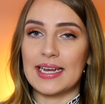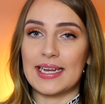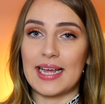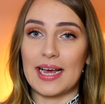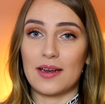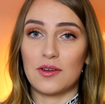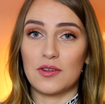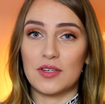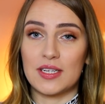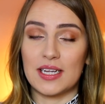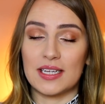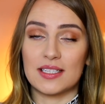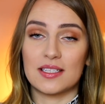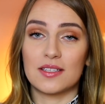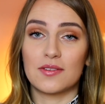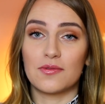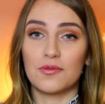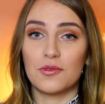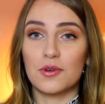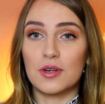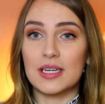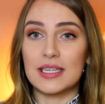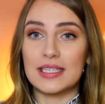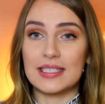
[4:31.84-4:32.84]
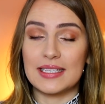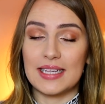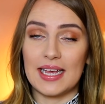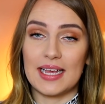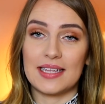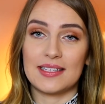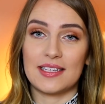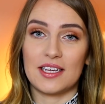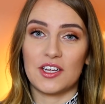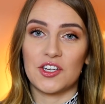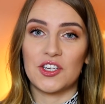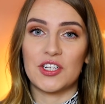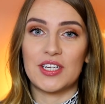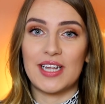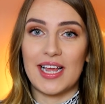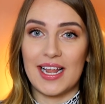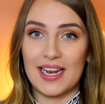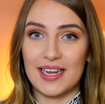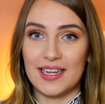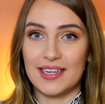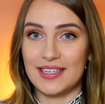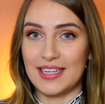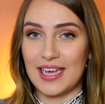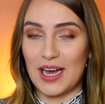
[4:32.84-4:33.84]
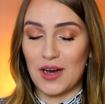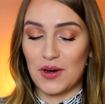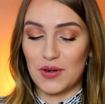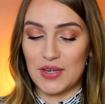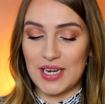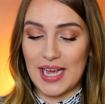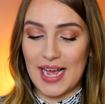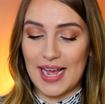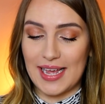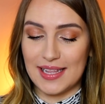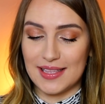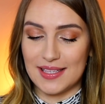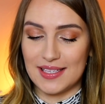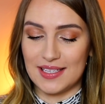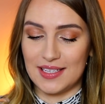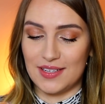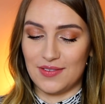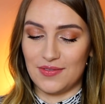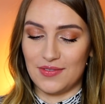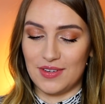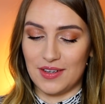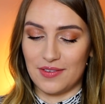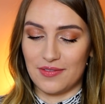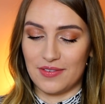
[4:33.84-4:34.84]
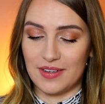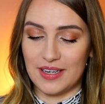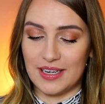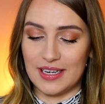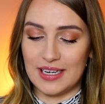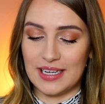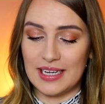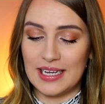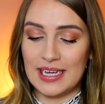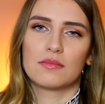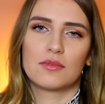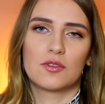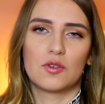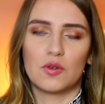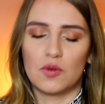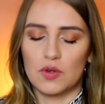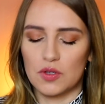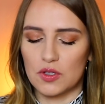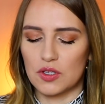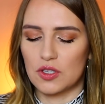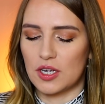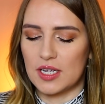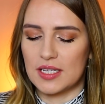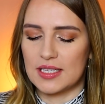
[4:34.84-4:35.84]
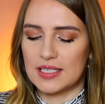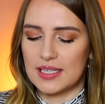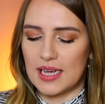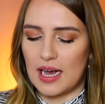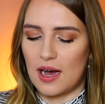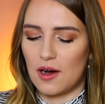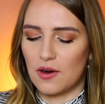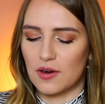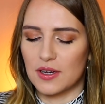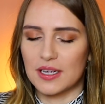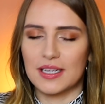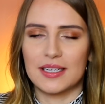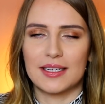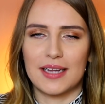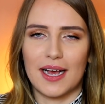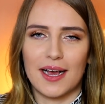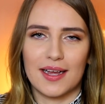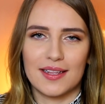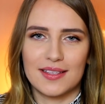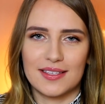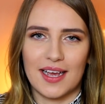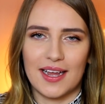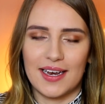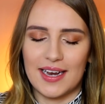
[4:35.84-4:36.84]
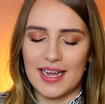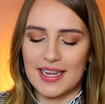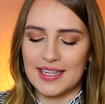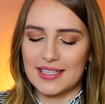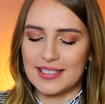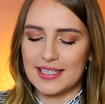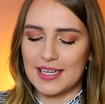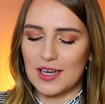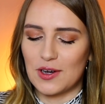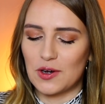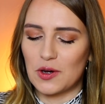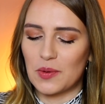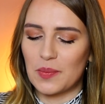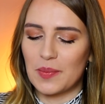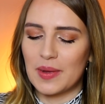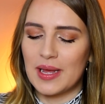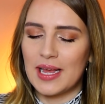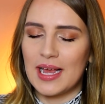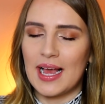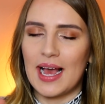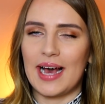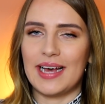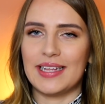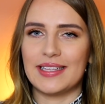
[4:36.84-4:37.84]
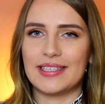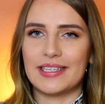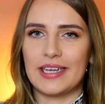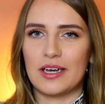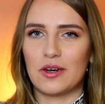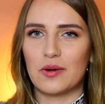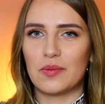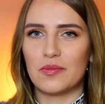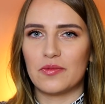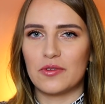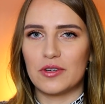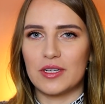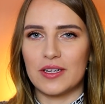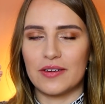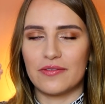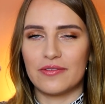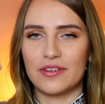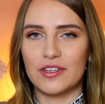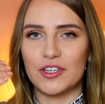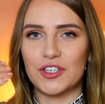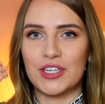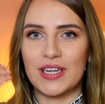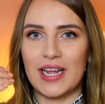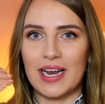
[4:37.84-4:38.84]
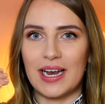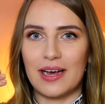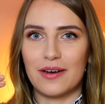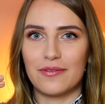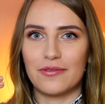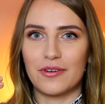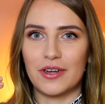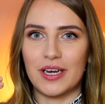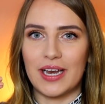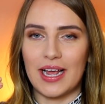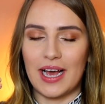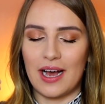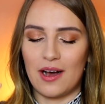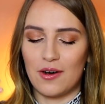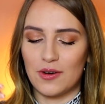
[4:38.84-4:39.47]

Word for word: dadurch, dass es wirklich sehr, sehr schnell in die Haut einzieht, wie ich finde so soll es ja auch gedacht sein, ein Serum. Ein Serum wird ja viel schneller von der